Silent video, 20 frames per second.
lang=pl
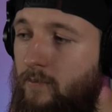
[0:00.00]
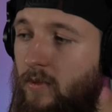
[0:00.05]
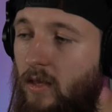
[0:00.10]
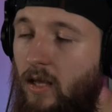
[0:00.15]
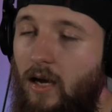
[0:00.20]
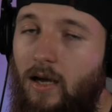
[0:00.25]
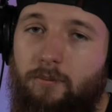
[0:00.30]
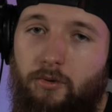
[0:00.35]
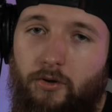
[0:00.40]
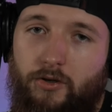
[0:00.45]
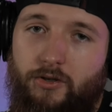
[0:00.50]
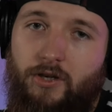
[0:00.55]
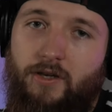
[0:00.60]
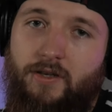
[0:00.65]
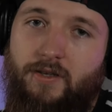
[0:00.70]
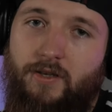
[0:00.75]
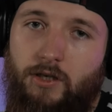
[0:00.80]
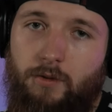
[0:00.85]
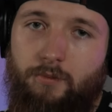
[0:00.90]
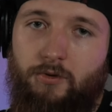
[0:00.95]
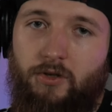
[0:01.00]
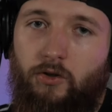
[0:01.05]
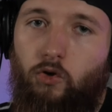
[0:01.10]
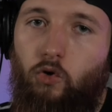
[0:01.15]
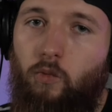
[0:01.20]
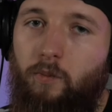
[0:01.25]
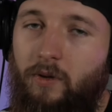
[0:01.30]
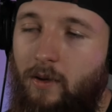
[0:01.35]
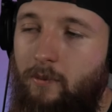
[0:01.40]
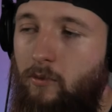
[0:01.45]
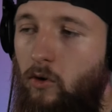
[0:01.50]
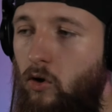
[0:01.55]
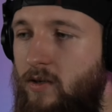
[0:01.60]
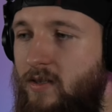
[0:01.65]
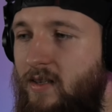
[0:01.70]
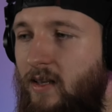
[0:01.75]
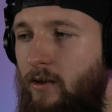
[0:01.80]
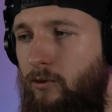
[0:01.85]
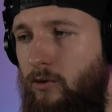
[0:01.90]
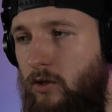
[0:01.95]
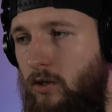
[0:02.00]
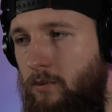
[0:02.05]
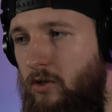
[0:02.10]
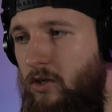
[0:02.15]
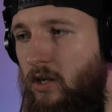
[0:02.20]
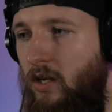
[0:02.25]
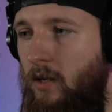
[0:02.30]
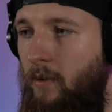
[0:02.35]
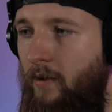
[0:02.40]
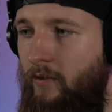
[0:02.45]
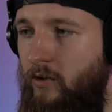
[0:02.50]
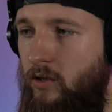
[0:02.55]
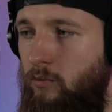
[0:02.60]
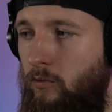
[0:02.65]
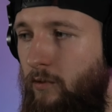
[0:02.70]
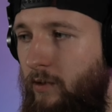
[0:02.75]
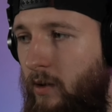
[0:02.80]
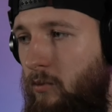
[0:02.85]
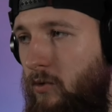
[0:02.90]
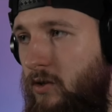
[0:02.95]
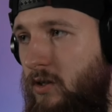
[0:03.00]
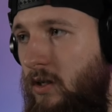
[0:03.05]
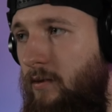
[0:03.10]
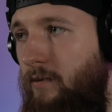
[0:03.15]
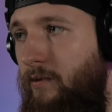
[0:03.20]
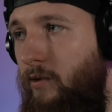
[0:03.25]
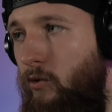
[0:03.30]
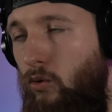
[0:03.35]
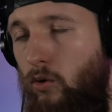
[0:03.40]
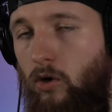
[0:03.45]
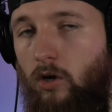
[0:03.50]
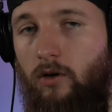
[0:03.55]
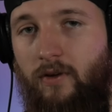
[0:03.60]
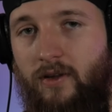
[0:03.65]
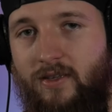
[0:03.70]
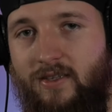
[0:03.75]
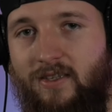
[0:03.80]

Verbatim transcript: Albo jeżeli jesteście przed kupnem hosta, no to żeby się nie bawić, mówię, można wygooglować,